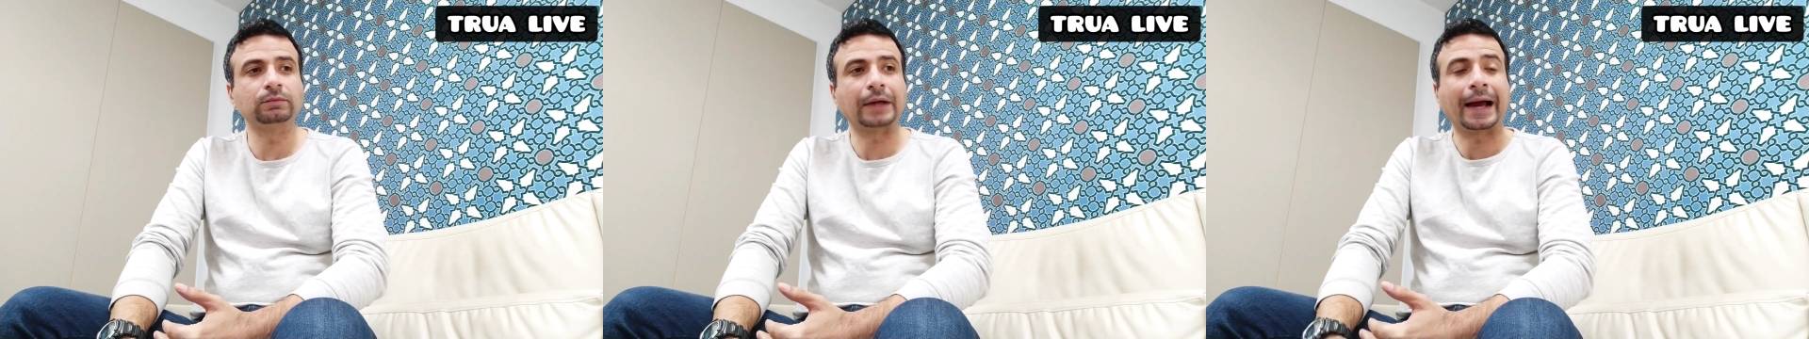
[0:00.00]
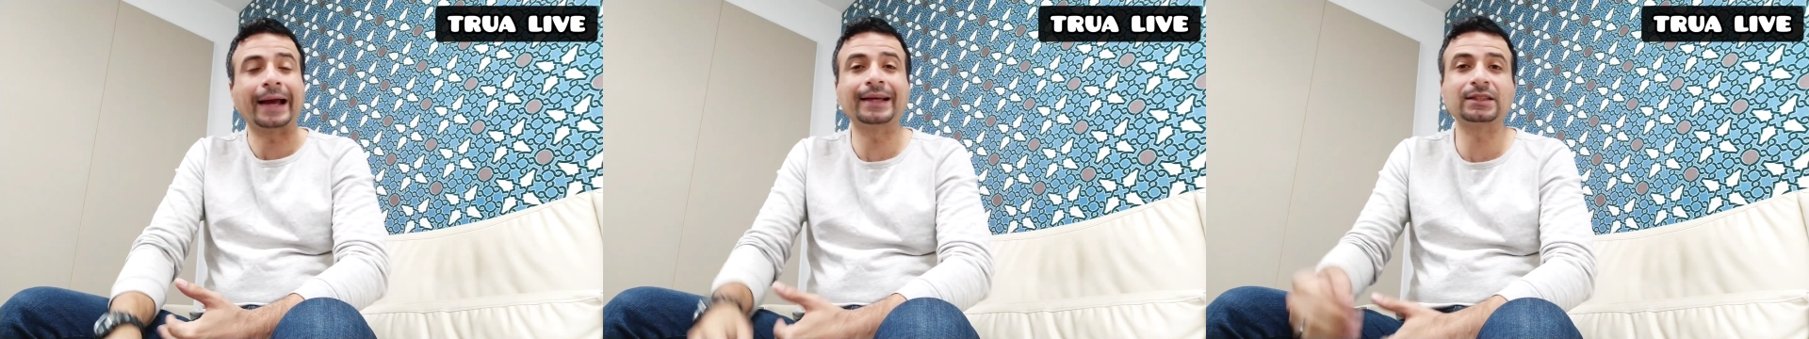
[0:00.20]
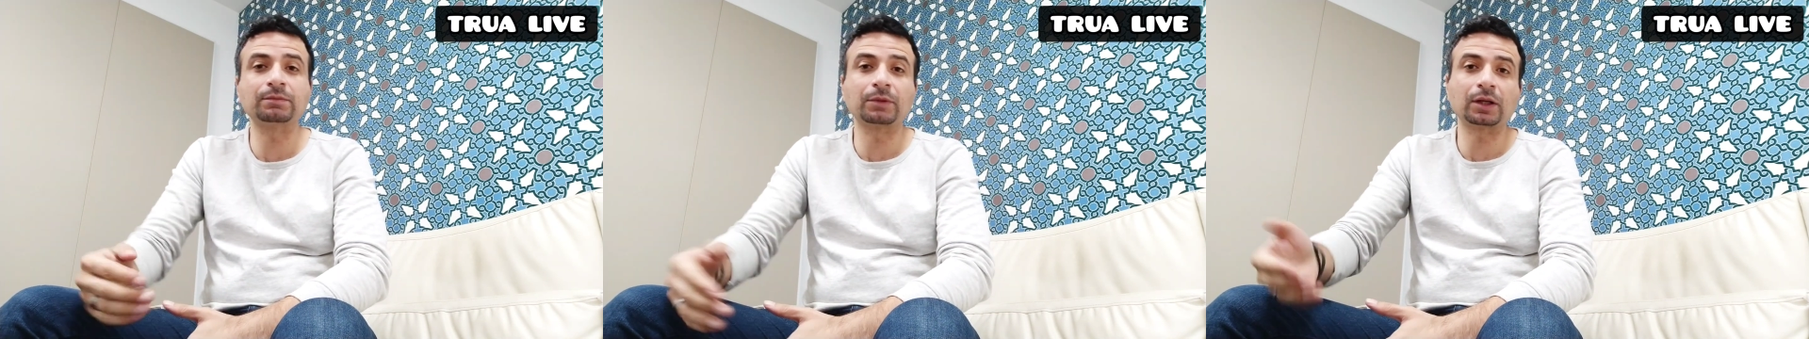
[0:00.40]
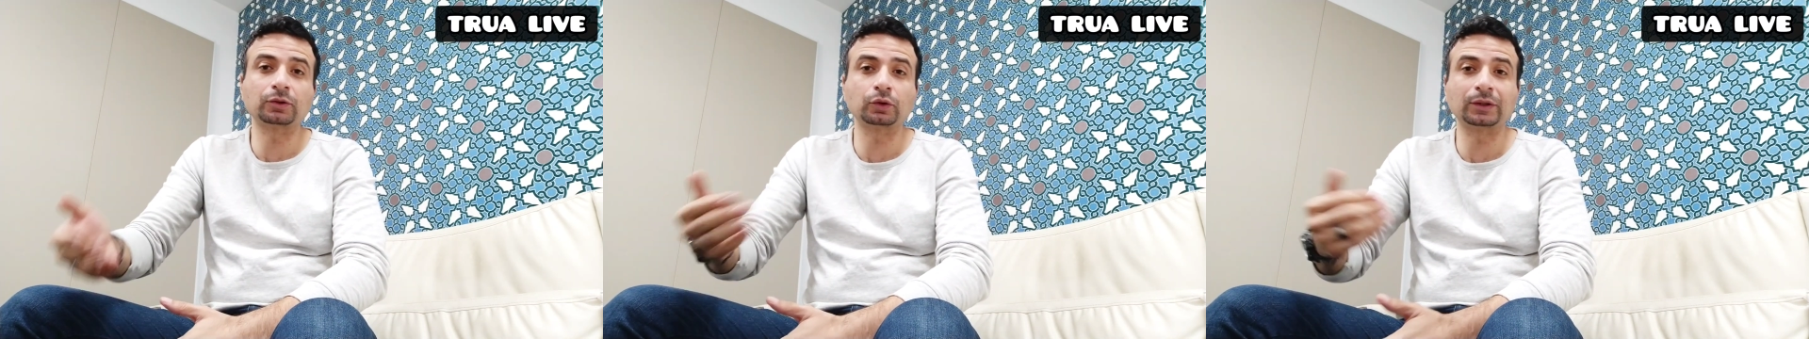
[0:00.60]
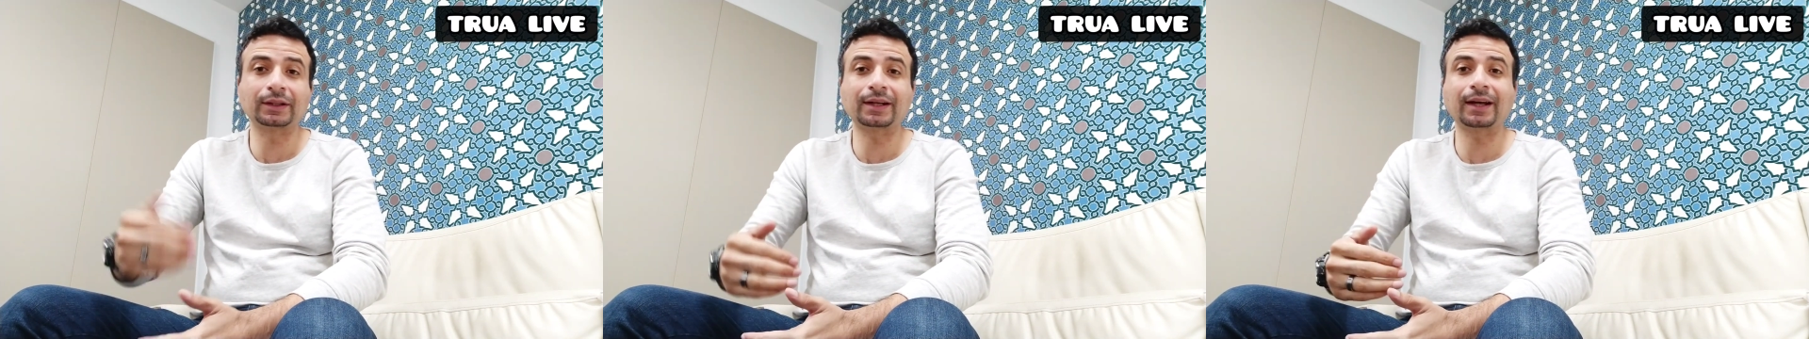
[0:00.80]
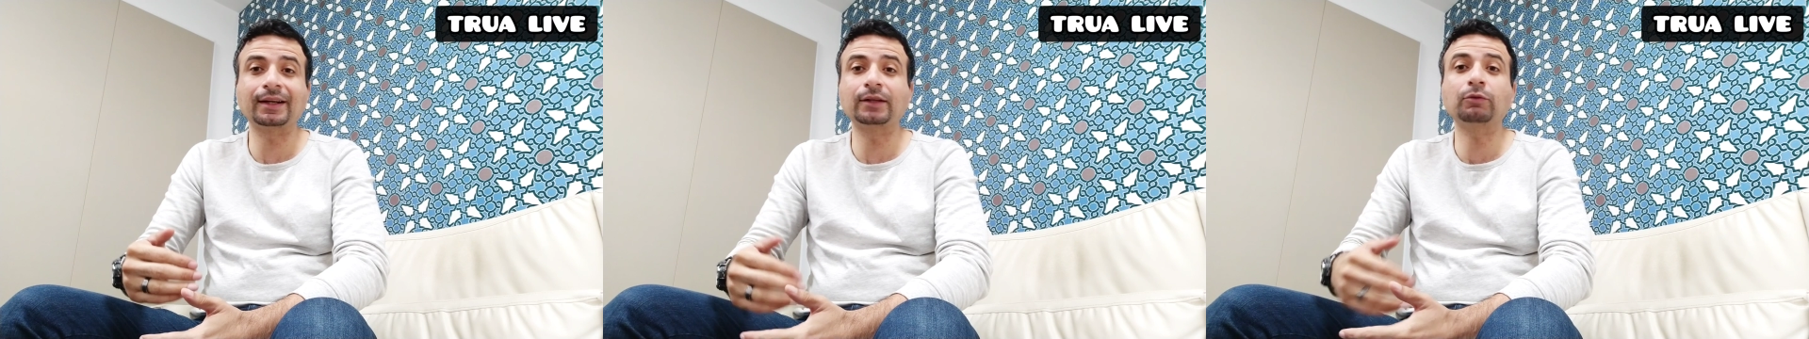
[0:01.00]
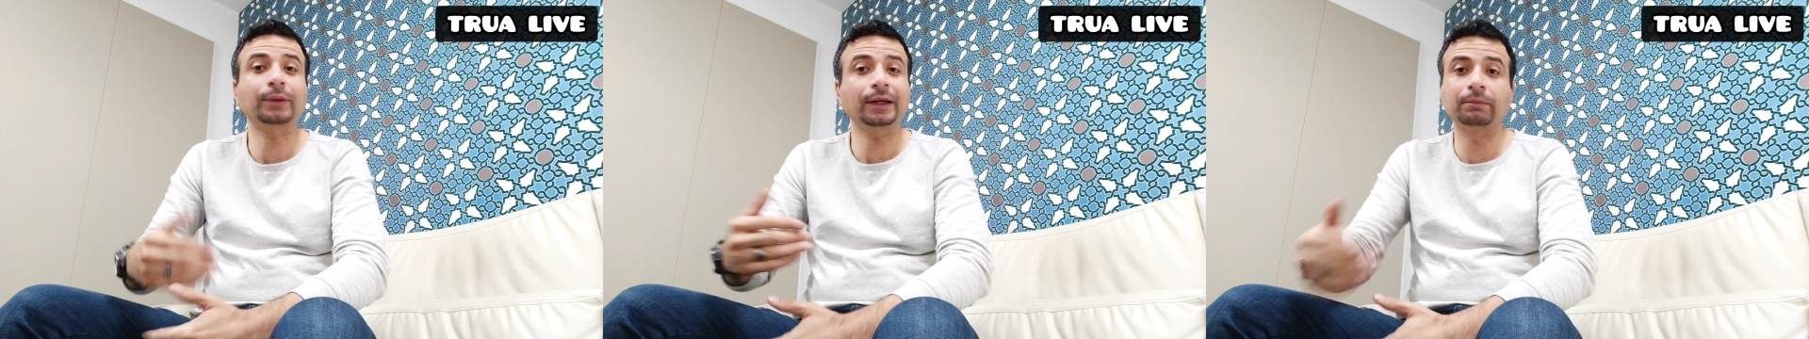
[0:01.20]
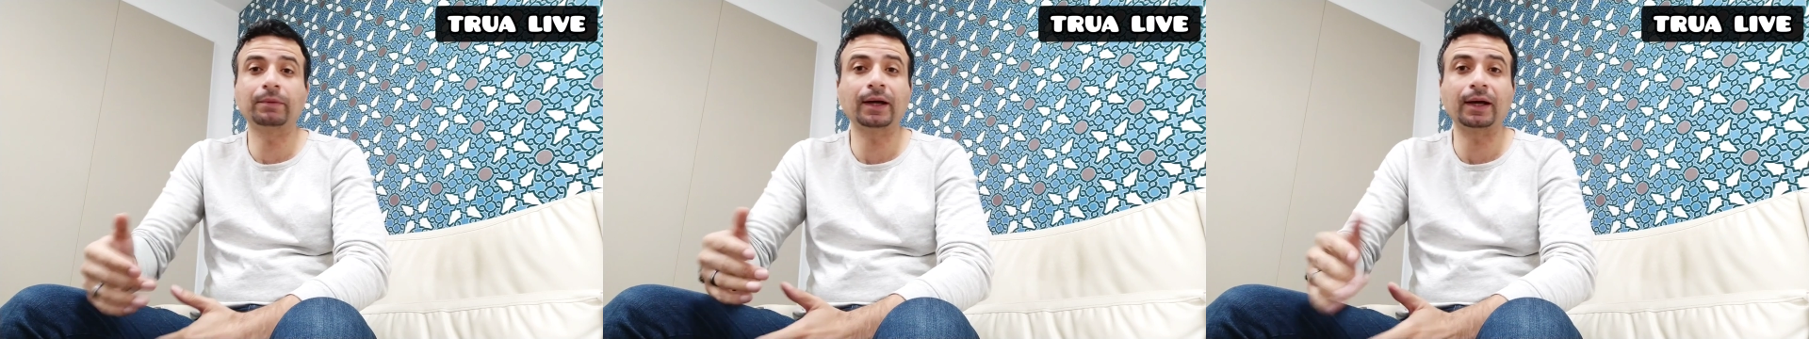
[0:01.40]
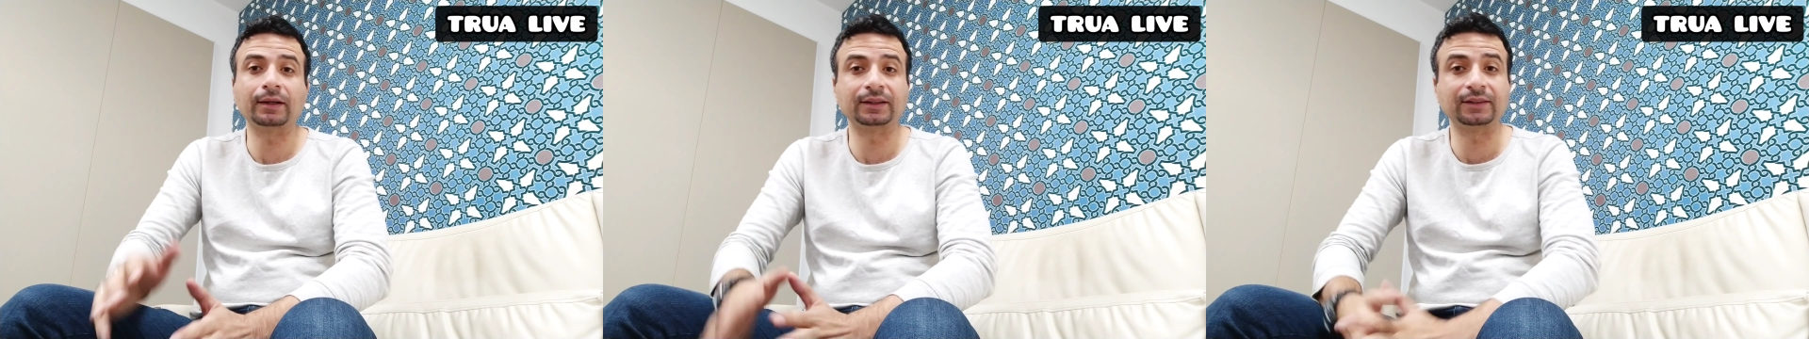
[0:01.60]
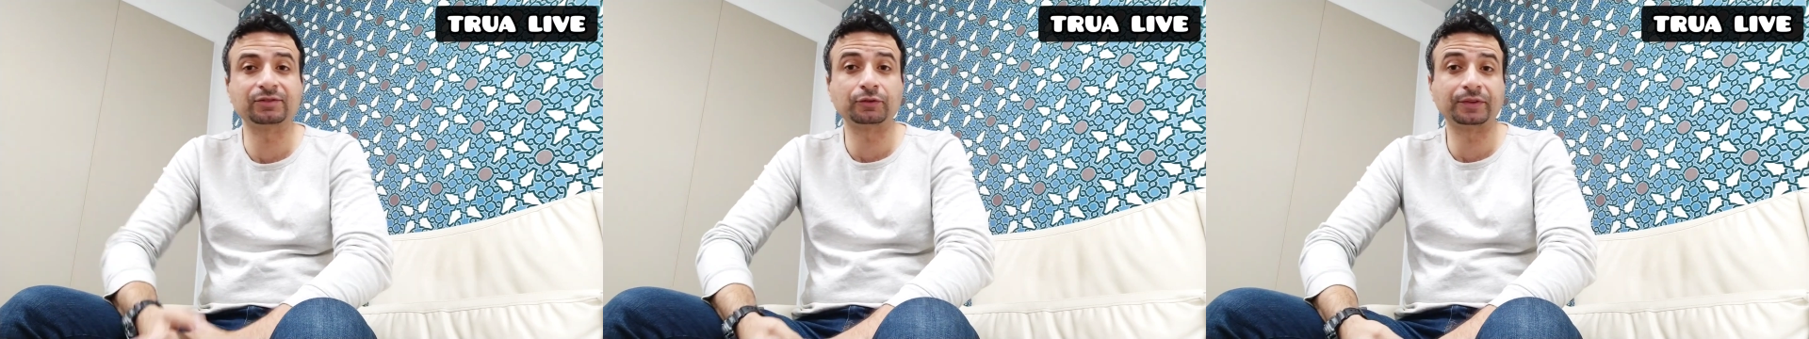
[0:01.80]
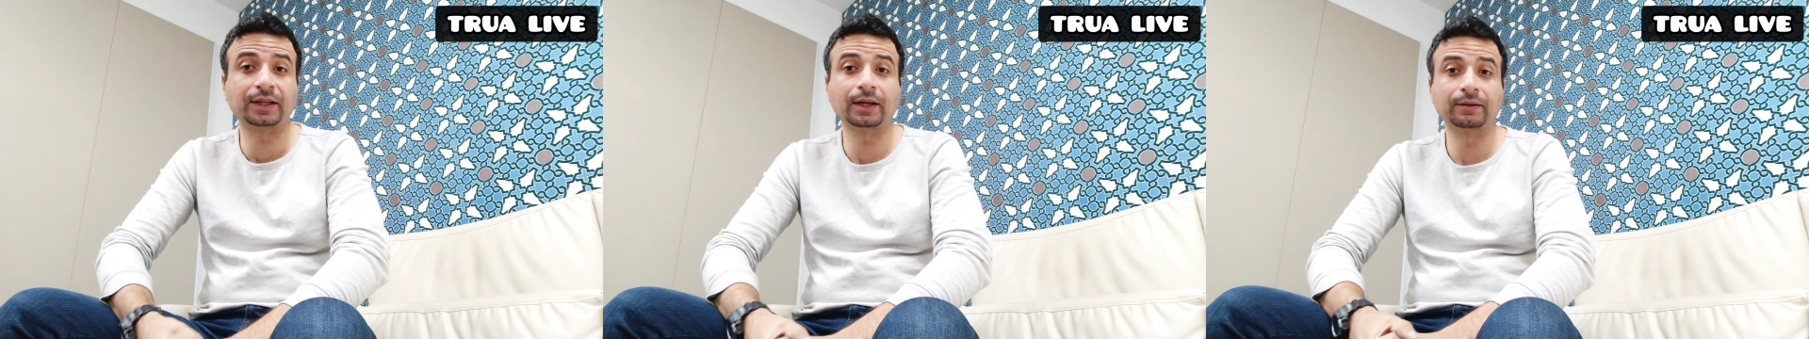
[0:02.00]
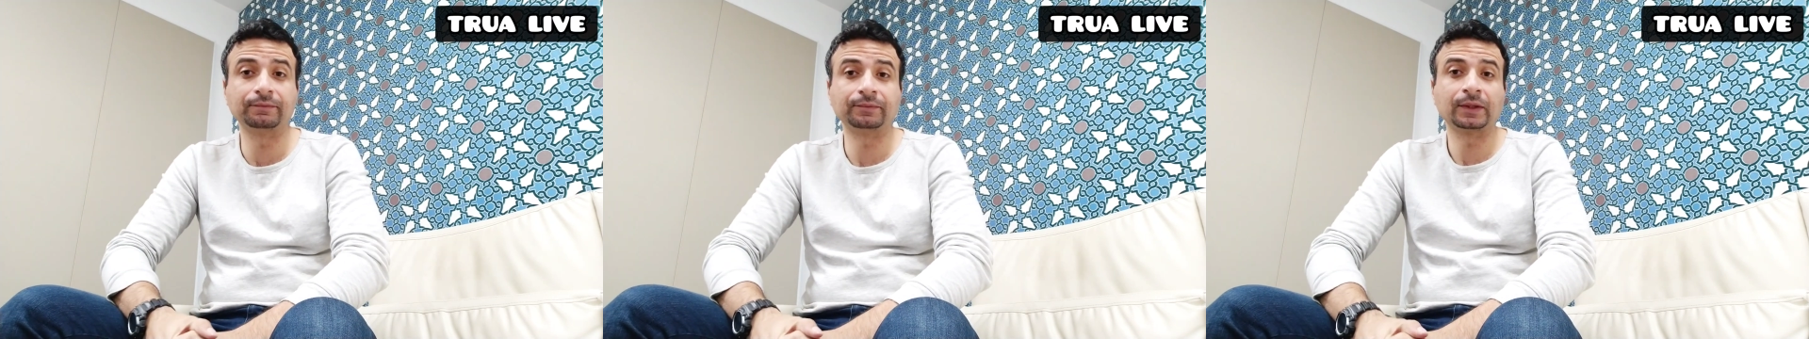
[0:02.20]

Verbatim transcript: عايز مراته ترجع لانه بيحبها نفسه فيها